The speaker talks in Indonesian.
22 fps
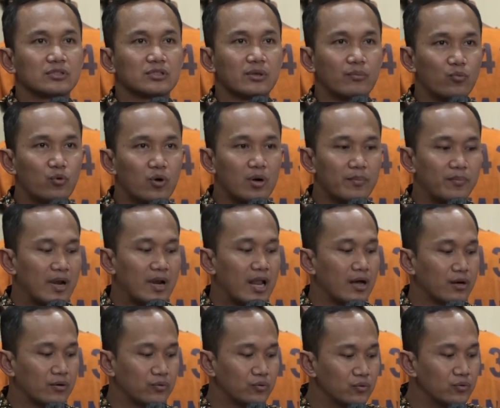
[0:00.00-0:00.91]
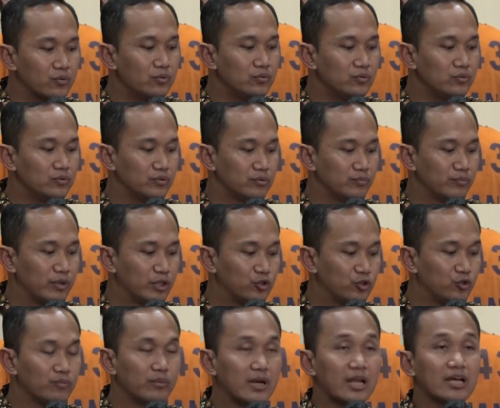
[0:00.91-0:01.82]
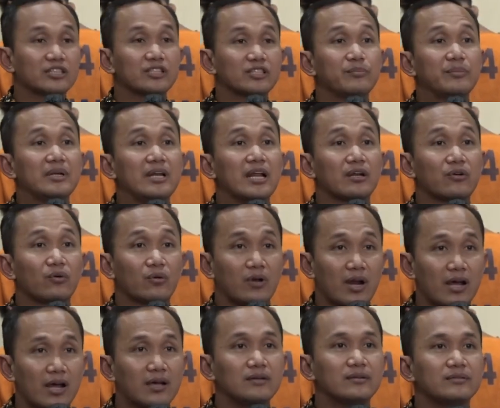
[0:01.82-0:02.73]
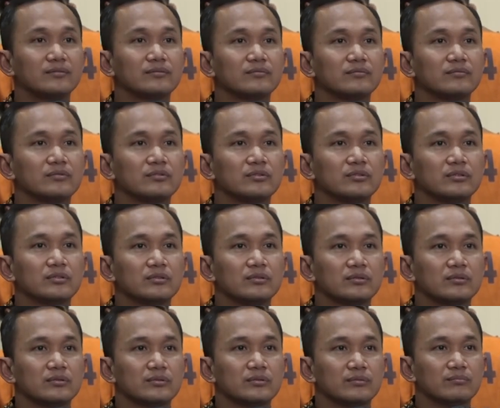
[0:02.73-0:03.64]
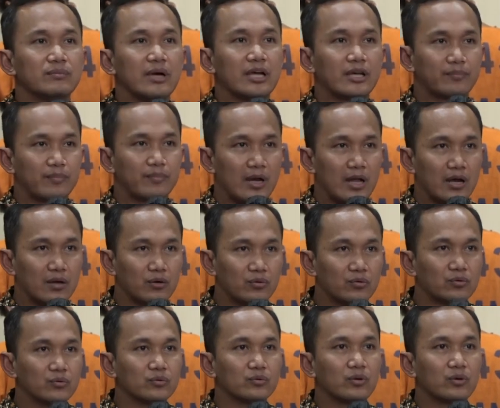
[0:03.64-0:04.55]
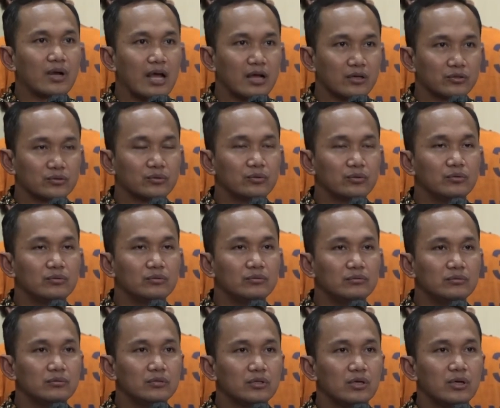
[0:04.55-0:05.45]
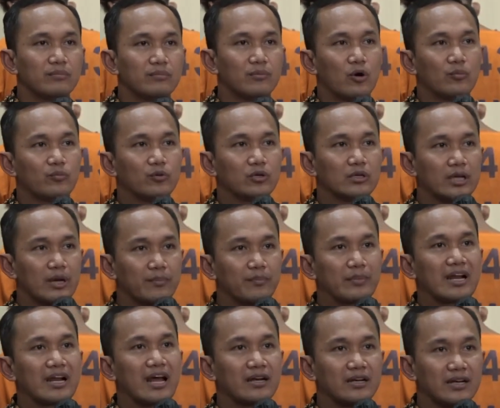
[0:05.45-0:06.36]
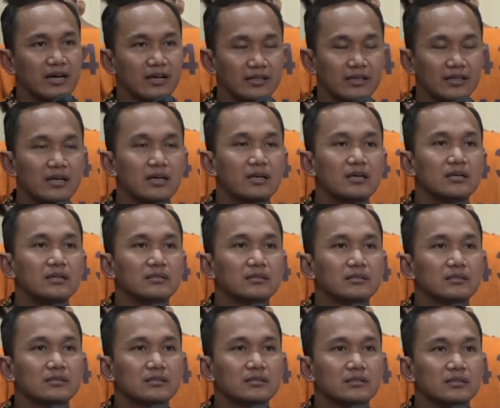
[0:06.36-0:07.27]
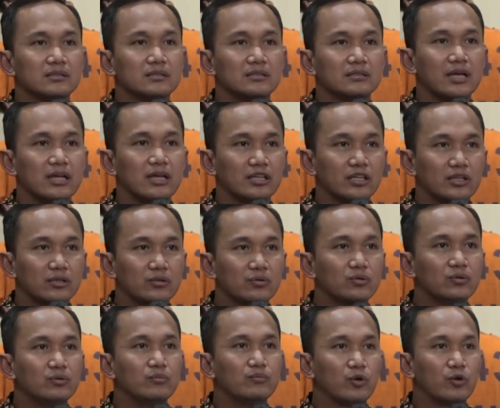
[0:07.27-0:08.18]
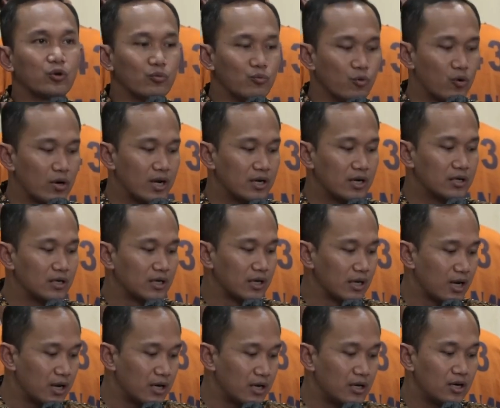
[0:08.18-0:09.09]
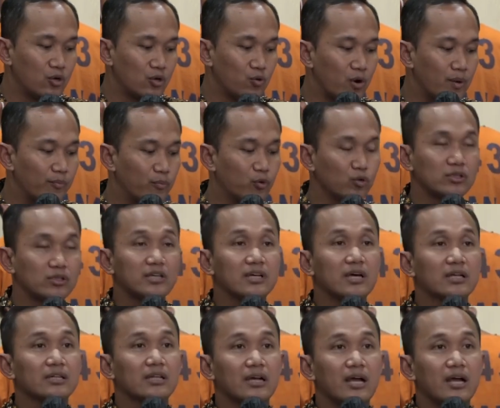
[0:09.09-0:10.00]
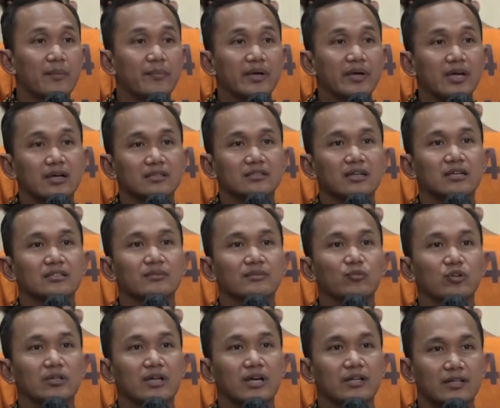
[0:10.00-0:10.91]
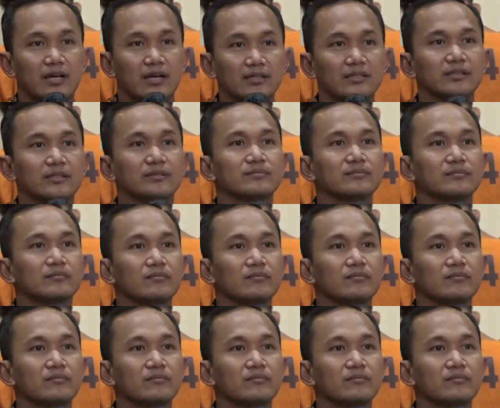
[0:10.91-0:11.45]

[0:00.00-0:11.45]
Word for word: semua pelaku berjumlah 9 orang, baik pelaku langsung maupun yang penadahnya, dan itu berhubungan dengan 23 TKP yang saya sebutkan tadi.